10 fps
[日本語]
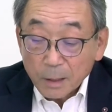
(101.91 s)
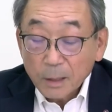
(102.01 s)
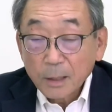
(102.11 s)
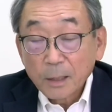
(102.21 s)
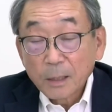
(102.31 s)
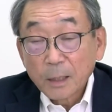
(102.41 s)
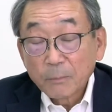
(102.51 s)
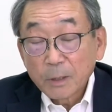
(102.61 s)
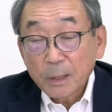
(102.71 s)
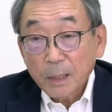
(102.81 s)
えー、
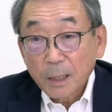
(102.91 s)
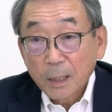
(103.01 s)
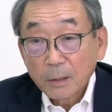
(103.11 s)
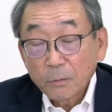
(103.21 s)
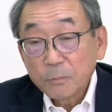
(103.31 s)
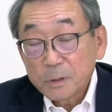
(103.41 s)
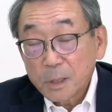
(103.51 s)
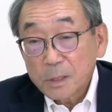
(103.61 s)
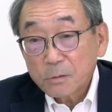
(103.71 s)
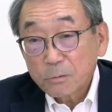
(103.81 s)
アメリカの
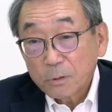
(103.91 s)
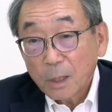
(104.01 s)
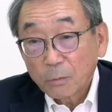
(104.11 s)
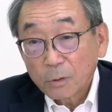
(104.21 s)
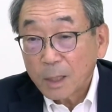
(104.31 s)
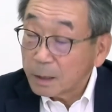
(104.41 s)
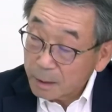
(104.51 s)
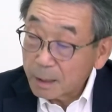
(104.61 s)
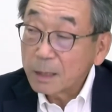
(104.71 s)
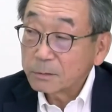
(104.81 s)
ビジネススクールで今度会
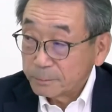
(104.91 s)
計学